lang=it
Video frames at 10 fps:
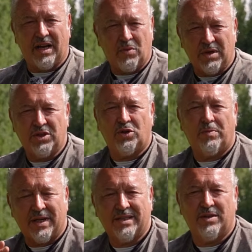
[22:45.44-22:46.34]
qualsiasi
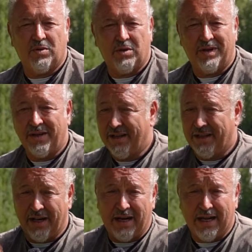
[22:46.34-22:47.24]
operazione,
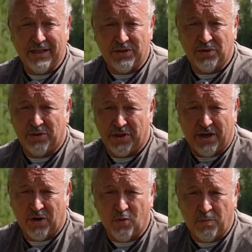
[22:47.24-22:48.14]
nel lancio, nel
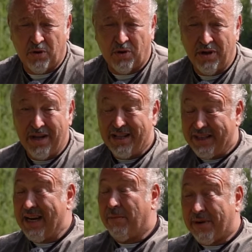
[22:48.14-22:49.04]
recupero,
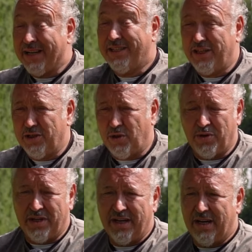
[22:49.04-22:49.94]
nella
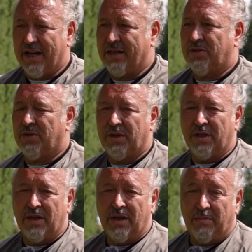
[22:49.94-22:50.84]
precisione del lancio.
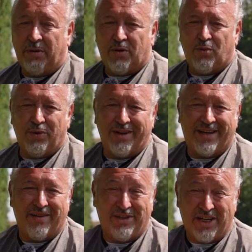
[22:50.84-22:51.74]
Per cui
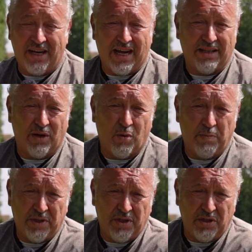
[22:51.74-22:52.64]
che scegliate
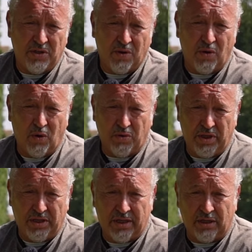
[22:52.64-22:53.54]
competition, long
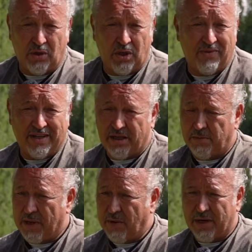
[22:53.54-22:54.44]
distance o advanced
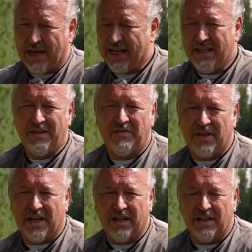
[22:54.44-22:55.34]
power è
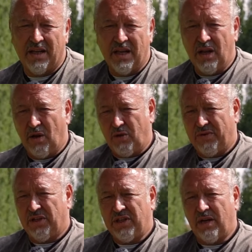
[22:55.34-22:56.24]
indifferente. Lo dovete
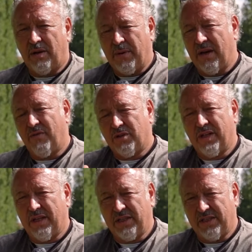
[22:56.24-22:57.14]
scegliere per le vostre
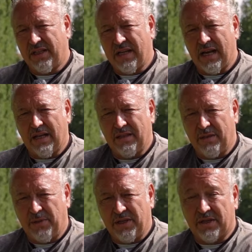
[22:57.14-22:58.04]
necessità di
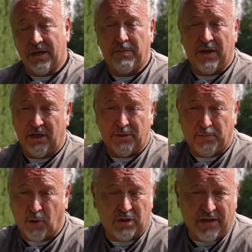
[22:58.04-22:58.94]
pesca, per gli
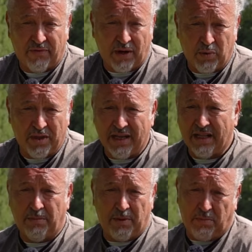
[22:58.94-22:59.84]
spot che
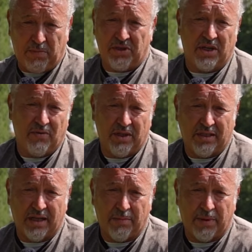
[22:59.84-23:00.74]
frequentate, per i pesci che volete
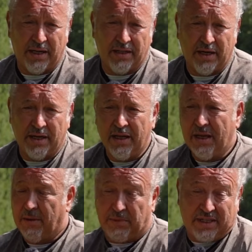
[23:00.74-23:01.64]
andare a prendere.
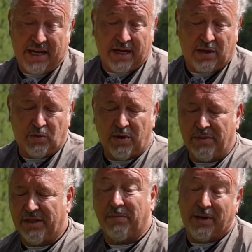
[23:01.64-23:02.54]
Pescare,
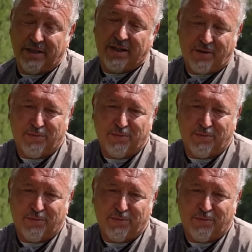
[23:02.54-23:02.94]
prendere è un